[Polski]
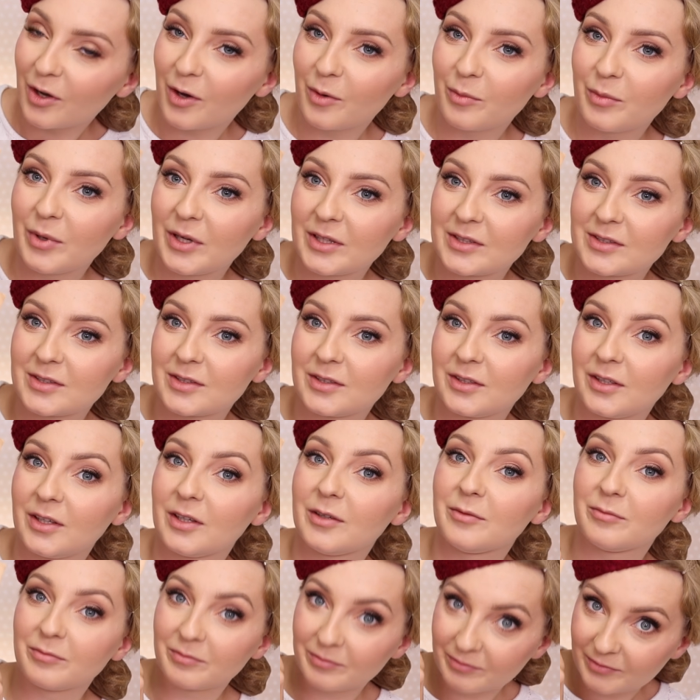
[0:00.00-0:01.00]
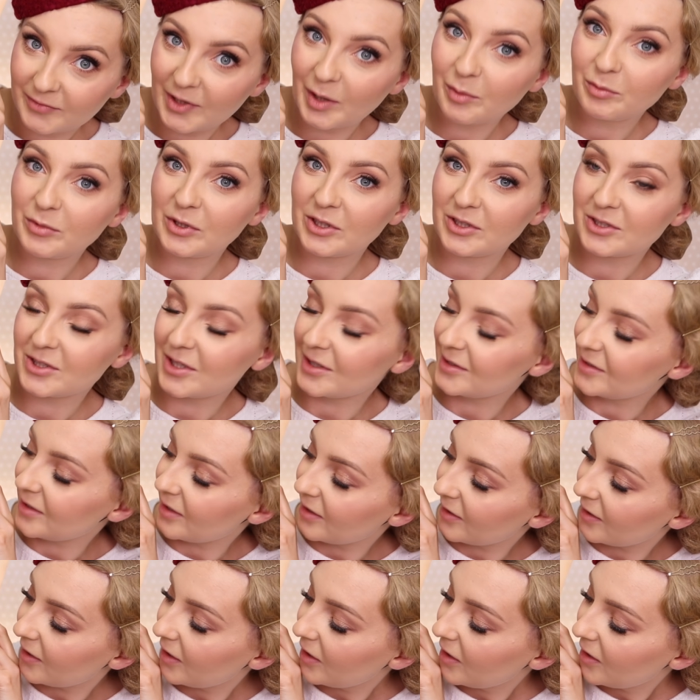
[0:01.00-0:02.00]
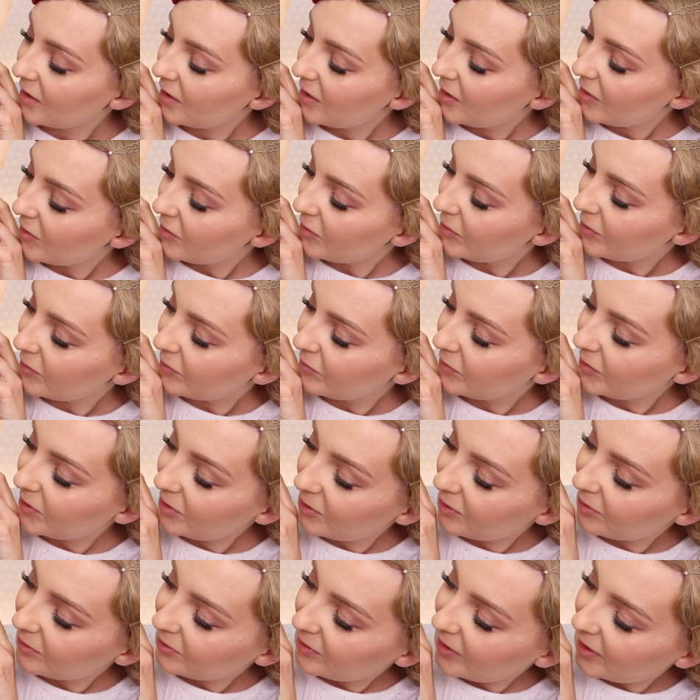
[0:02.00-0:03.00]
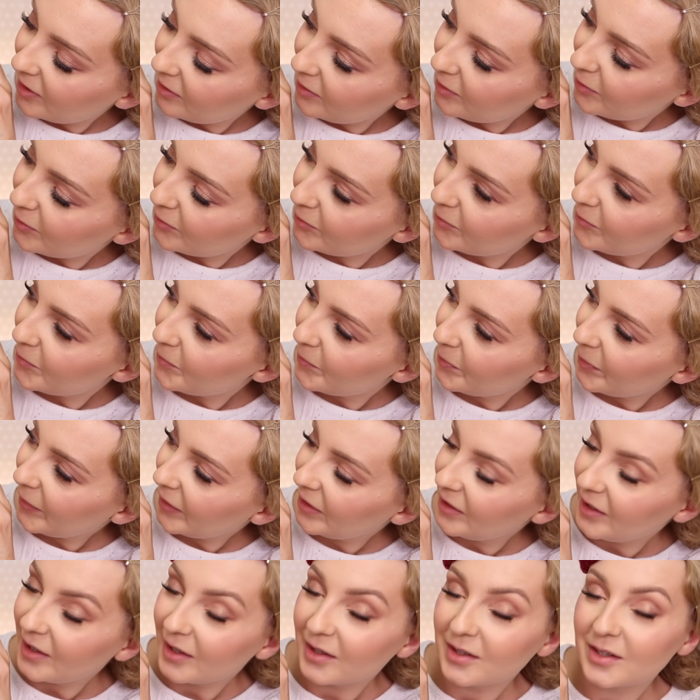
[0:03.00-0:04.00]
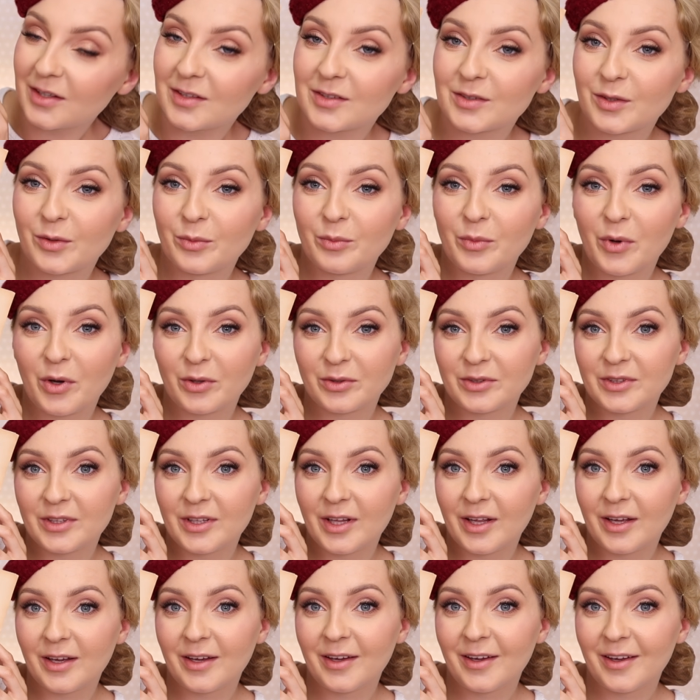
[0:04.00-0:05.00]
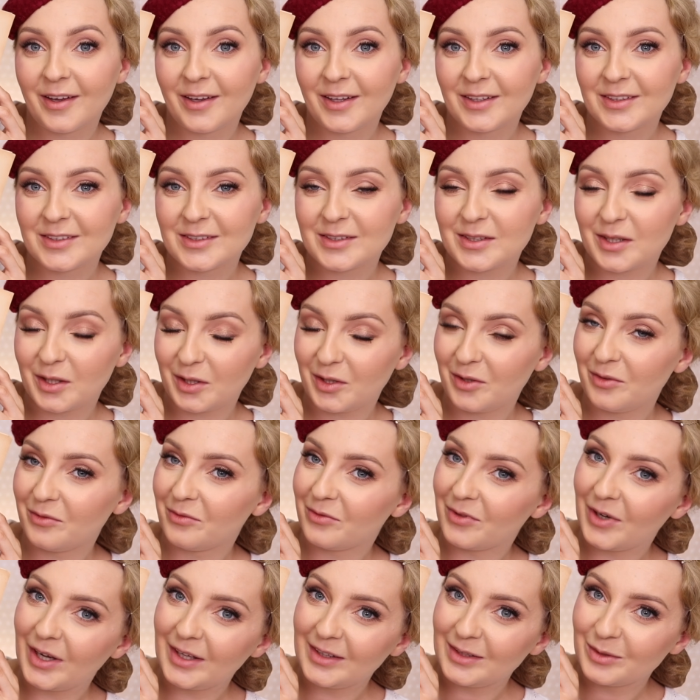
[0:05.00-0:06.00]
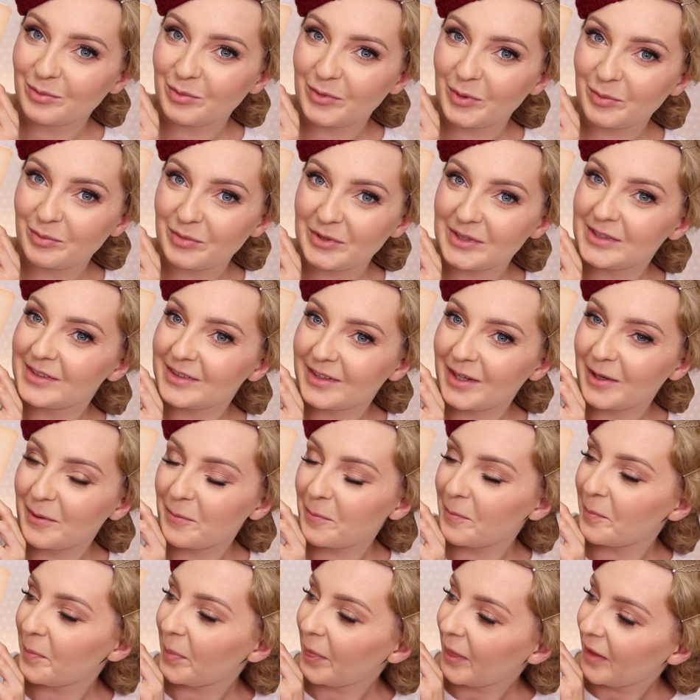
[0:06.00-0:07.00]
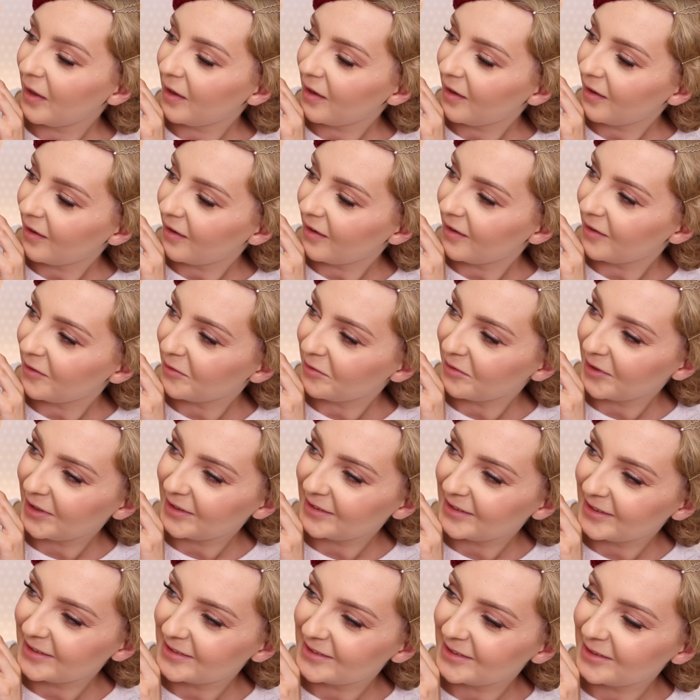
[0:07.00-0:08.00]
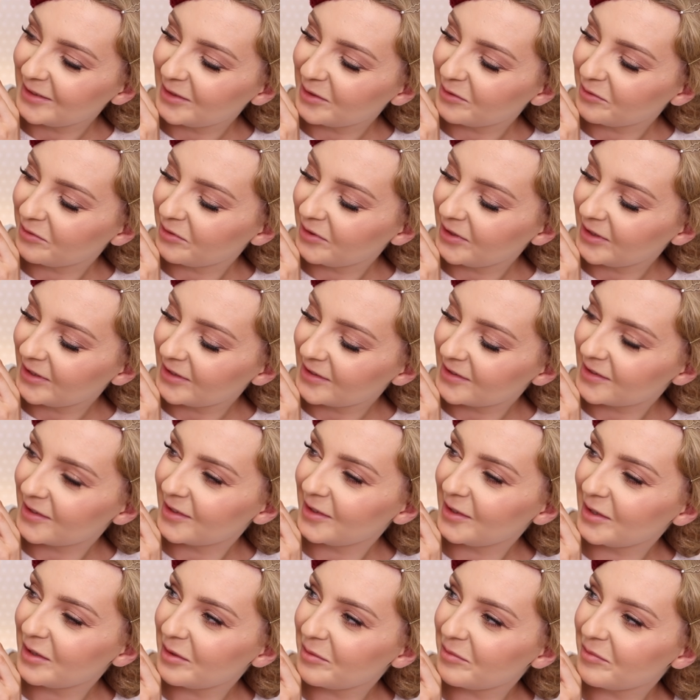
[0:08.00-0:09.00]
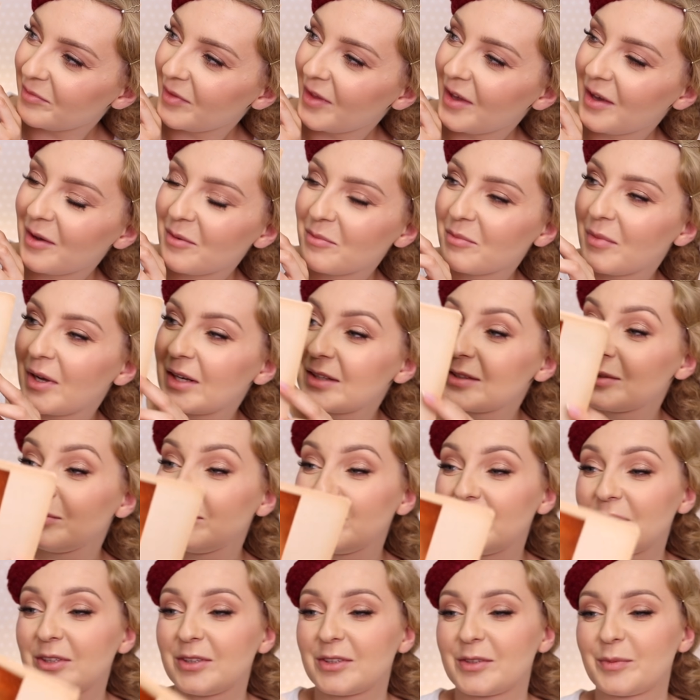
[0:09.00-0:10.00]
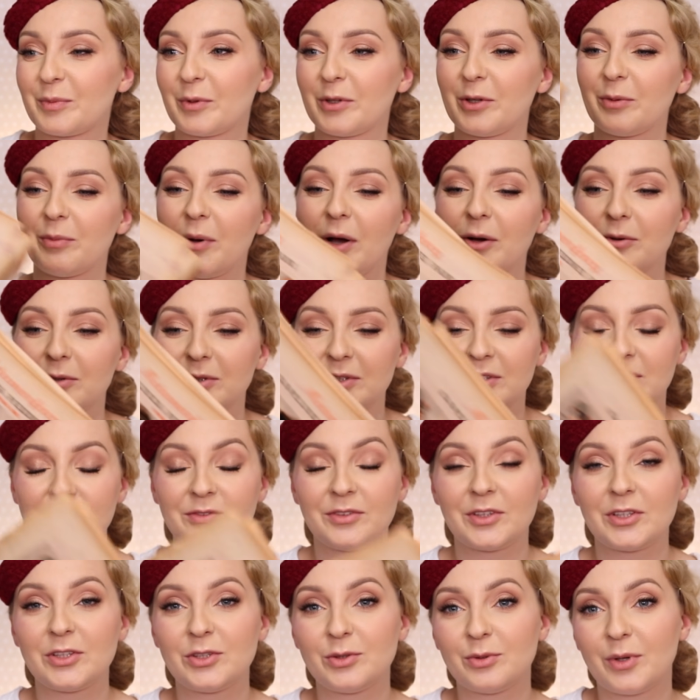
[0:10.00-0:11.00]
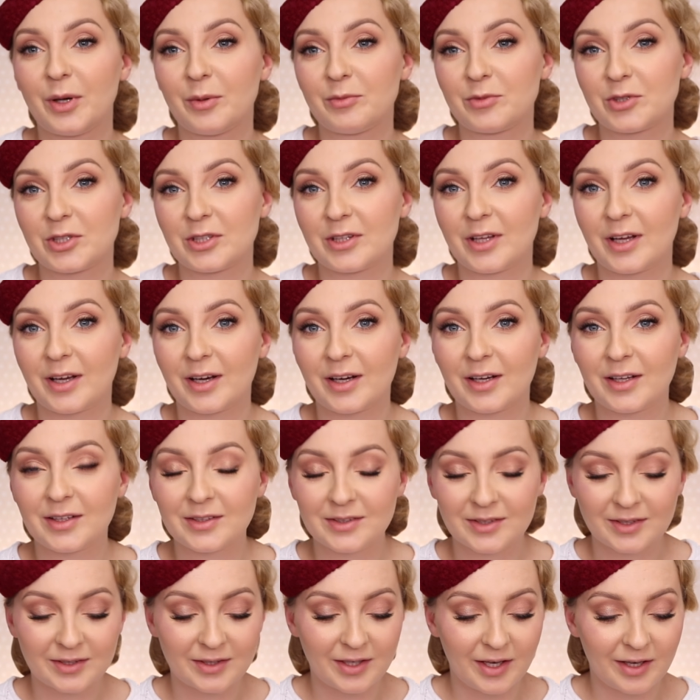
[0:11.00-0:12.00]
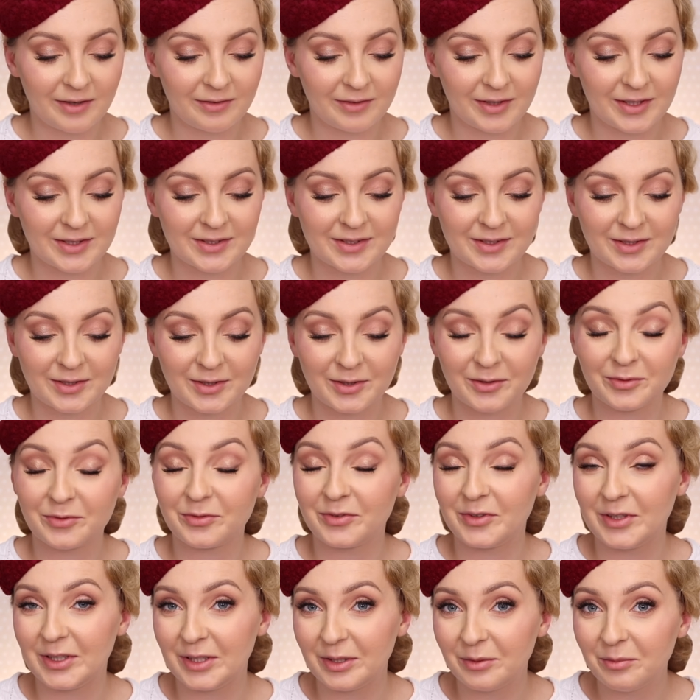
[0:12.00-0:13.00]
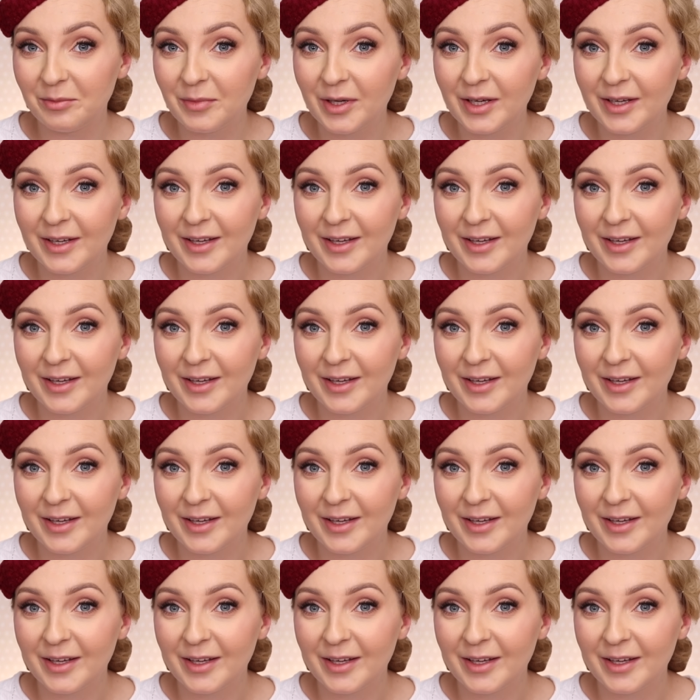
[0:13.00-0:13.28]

obecnie w tamtych czasach E, wyglądają, jakie są modne, z takim fajnym dopiskiem e, fantazyjnym, finezyjnym. Bardzo mi się to spodobało i stwierdziłam, że nakręcę dla Was e, film